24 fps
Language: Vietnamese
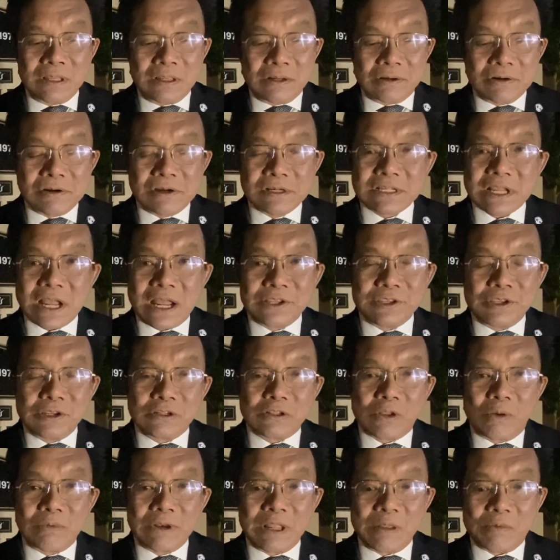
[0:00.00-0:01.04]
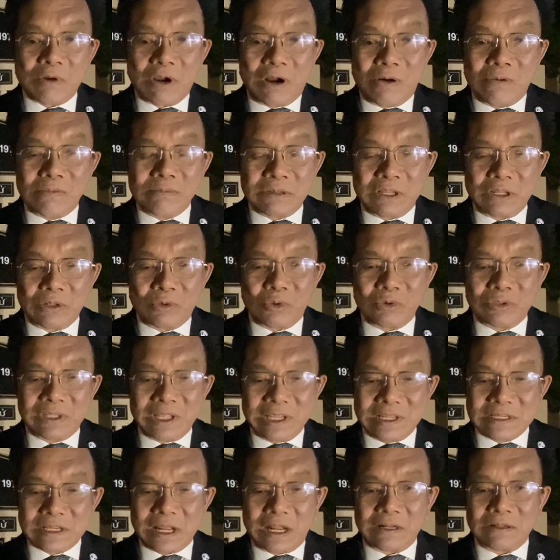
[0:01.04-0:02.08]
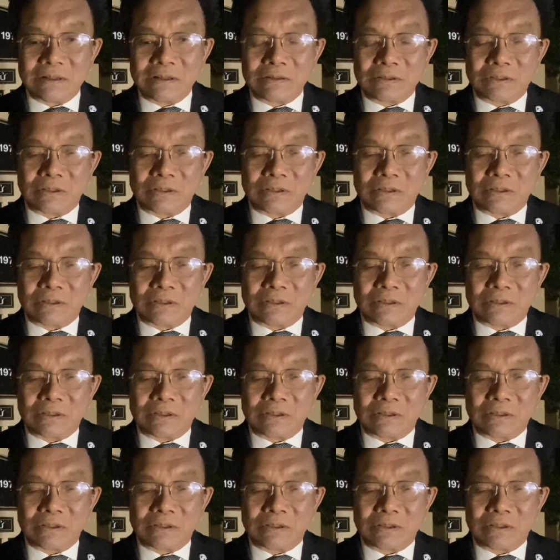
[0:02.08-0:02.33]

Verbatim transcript: đưa ra những cái thông điệp của ông, thì tôi tin rằng